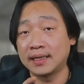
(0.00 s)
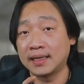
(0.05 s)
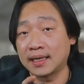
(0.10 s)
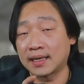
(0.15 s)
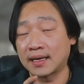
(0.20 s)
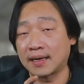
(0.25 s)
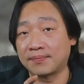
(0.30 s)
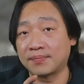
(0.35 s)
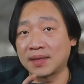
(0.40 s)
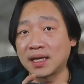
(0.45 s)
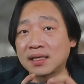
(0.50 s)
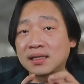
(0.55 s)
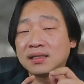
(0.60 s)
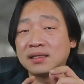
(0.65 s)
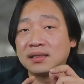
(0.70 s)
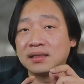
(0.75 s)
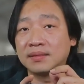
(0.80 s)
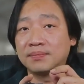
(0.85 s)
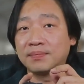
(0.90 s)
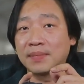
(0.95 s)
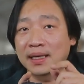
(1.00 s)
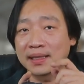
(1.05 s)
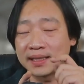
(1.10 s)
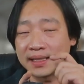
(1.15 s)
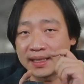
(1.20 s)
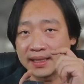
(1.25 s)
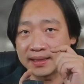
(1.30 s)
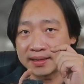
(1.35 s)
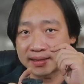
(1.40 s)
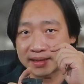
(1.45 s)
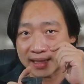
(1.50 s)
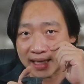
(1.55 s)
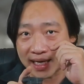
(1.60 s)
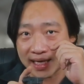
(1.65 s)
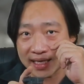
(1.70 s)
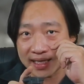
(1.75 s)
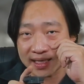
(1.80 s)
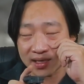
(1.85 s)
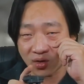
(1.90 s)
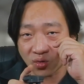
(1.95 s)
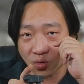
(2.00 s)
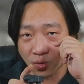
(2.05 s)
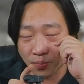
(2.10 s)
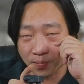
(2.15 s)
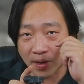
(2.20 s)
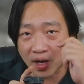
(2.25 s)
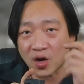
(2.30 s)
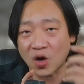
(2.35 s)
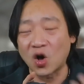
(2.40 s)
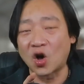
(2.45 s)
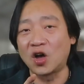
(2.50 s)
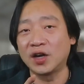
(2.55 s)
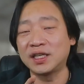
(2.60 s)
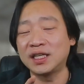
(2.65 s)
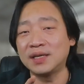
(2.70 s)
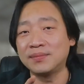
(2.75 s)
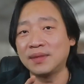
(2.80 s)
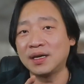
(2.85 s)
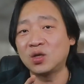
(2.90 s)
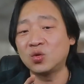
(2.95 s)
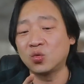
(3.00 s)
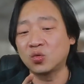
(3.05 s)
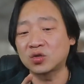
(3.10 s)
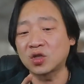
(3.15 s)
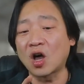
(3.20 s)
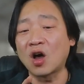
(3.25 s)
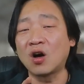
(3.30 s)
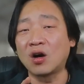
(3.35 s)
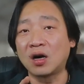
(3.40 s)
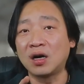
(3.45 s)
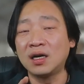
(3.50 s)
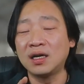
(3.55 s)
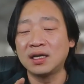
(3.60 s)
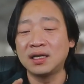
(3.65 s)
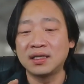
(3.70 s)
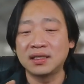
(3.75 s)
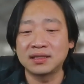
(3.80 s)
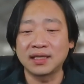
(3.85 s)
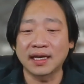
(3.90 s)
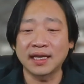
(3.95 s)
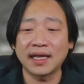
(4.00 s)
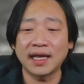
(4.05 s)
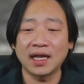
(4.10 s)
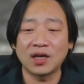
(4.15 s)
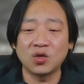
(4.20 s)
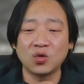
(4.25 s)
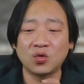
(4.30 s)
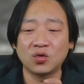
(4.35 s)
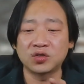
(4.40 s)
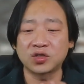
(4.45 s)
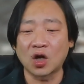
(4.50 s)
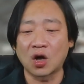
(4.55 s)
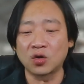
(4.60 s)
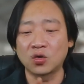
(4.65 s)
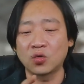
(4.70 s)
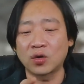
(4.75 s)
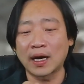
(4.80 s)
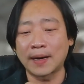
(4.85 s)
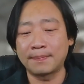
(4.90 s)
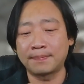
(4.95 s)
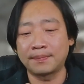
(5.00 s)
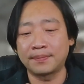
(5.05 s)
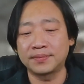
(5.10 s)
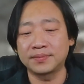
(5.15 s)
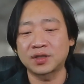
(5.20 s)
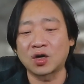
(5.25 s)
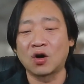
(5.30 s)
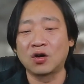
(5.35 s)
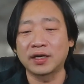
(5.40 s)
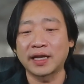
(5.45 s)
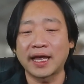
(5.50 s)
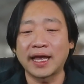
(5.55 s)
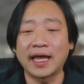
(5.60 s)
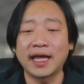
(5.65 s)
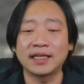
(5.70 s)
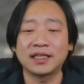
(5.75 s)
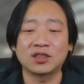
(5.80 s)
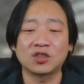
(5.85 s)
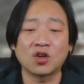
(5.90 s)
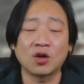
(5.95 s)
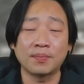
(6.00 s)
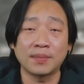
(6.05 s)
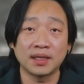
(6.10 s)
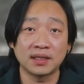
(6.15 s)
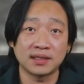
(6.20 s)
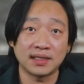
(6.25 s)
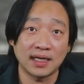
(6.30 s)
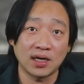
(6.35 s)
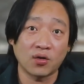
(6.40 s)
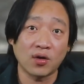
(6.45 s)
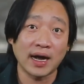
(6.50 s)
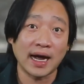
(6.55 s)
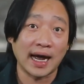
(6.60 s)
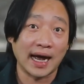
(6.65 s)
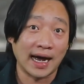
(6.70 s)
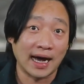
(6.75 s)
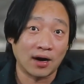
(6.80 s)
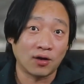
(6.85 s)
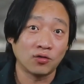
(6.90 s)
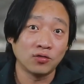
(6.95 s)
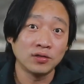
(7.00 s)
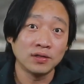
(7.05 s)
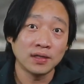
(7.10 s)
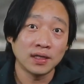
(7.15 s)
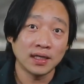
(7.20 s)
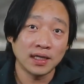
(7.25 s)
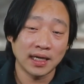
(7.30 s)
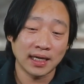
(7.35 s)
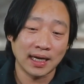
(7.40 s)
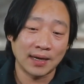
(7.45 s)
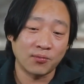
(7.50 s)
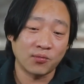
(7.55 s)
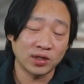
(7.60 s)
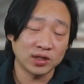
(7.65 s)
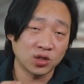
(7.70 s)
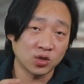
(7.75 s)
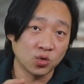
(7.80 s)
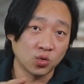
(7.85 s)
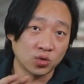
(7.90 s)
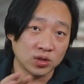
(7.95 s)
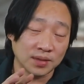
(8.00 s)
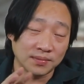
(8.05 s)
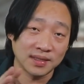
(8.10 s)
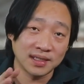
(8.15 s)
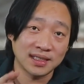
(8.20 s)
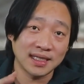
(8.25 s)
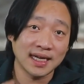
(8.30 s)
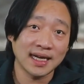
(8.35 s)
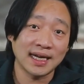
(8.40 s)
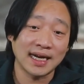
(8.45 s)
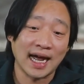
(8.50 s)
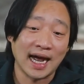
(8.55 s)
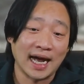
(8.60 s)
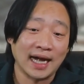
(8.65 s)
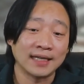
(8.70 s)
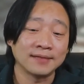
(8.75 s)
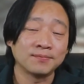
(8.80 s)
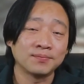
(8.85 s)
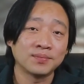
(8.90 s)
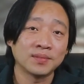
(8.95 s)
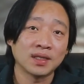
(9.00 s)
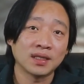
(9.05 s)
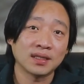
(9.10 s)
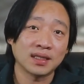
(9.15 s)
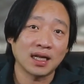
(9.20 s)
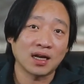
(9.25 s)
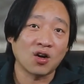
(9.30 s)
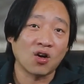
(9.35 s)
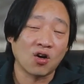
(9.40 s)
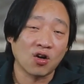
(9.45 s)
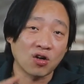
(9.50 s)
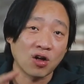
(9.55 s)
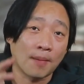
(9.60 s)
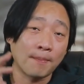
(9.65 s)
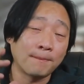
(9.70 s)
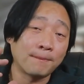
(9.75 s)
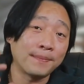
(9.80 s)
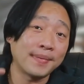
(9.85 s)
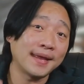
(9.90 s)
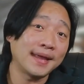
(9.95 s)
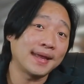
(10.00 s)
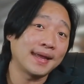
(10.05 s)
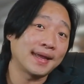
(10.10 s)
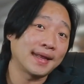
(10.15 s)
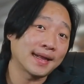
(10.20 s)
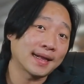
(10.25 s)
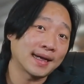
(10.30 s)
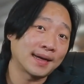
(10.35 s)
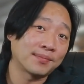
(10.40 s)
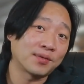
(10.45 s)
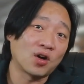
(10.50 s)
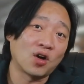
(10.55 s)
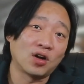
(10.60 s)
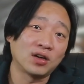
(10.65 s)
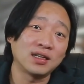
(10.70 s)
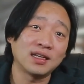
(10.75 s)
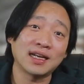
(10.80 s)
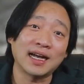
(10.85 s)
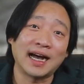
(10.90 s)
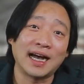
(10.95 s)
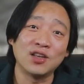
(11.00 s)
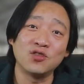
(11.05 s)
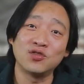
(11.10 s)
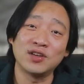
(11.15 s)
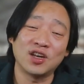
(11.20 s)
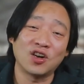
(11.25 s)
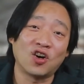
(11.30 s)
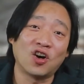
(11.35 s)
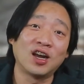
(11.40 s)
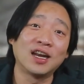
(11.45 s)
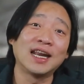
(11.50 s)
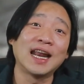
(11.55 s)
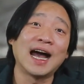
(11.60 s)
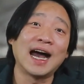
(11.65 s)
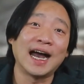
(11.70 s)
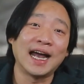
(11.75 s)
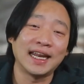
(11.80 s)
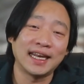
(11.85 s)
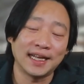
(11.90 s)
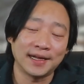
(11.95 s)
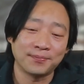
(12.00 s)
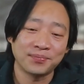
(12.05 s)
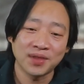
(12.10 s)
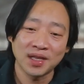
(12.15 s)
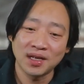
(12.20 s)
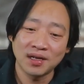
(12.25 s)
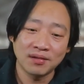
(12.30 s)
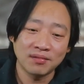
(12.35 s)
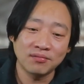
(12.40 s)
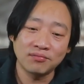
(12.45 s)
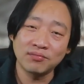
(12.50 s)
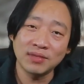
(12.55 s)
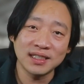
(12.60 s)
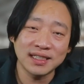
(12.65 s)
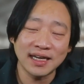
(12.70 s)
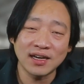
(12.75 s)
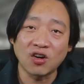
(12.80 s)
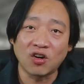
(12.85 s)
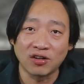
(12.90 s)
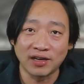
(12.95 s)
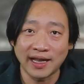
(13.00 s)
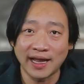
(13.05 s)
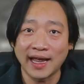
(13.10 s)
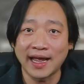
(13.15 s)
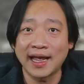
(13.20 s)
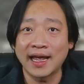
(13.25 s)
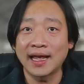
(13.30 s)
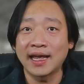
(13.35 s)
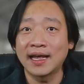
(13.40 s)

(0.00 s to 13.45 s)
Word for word: นะครับนั่นคือบางทีใช้อุปกรณ์ที่ไม่ถูกต้อง สังเกตดูส่องดูครับ ของแท้จะต้องเป็นสีขาวนะครับวัสดุจะไม่ใช่กระดาษ แต่ของก๊อปปี้นะครับของที่ขายอยู่ในออนไลน์เนี่ยไม่ใช่ของแท้